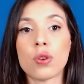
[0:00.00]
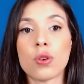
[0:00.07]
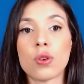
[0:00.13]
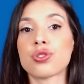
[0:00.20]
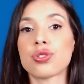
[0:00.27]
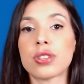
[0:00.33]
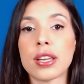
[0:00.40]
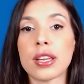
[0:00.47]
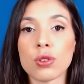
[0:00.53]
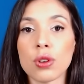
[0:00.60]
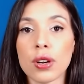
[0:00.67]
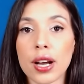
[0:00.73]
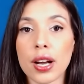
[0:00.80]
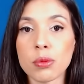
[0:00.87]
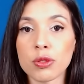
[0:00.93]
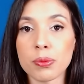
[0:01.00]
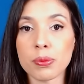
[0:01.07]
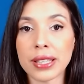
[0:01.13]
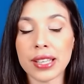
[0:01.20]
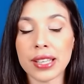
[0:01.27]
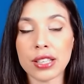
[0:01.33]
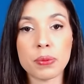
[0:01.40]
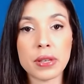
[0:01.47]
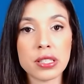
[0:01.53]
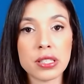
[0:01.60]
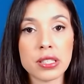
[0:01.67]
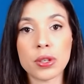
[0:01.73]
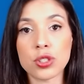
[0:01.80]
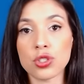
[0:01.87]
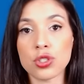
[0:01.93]
onde tem um local movimentado,
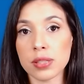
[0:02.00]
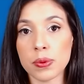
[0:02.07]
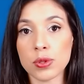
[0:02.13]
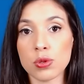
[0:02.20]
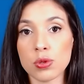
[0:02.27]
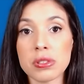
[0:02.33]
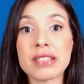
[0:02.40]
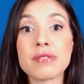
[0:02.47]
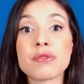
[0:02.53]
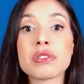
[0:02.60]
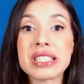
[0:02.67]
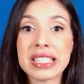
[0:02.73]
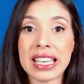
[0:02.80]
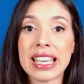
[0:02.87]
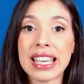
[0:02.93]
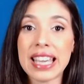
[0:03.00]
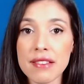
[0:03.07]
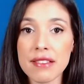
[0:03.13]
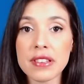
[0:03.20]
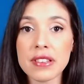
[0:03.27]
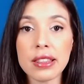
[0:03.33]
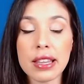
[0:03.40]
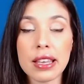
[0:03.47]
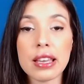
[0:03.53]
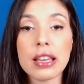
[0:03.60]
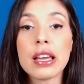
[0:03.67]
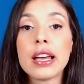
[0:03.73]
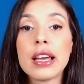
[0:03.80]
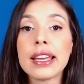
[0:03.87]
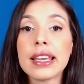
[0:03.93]
principalmente das pessoas que você quer
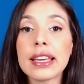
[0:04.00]
vender,